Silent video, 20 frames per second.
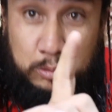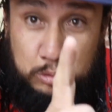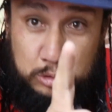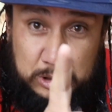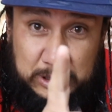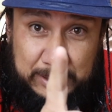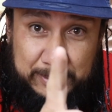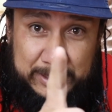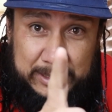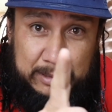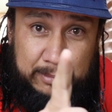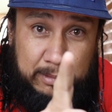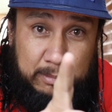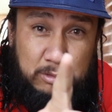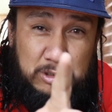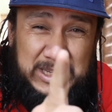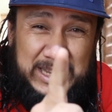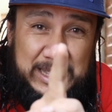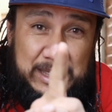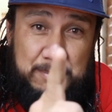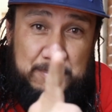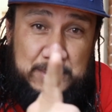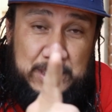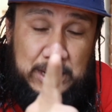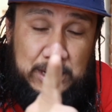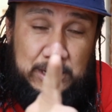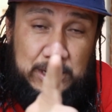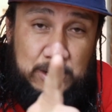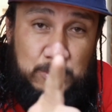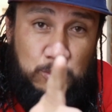gusta. Banda, vamos a
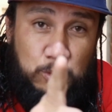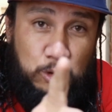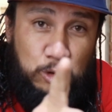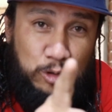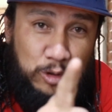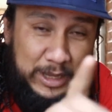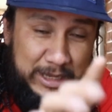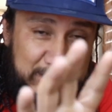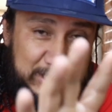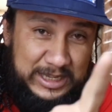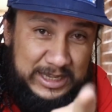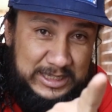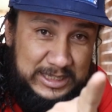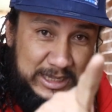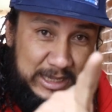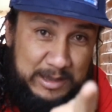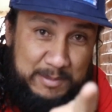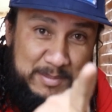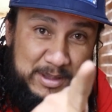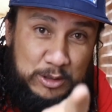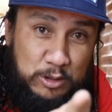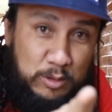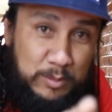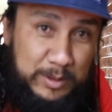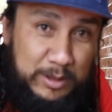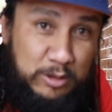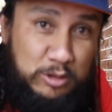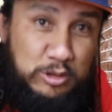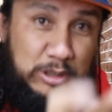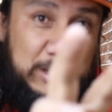cambiarle el modo, así que sigan viendo el
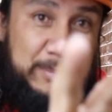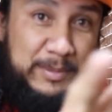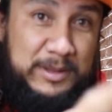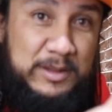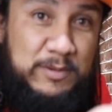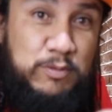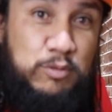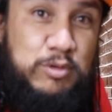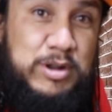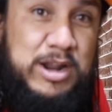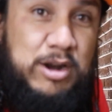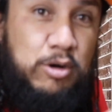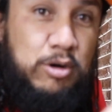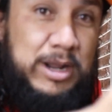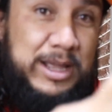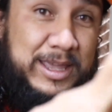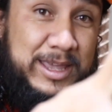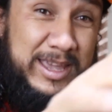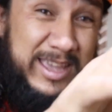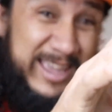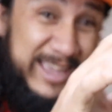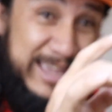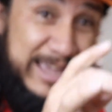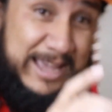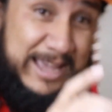video. Solamente fue un error aquí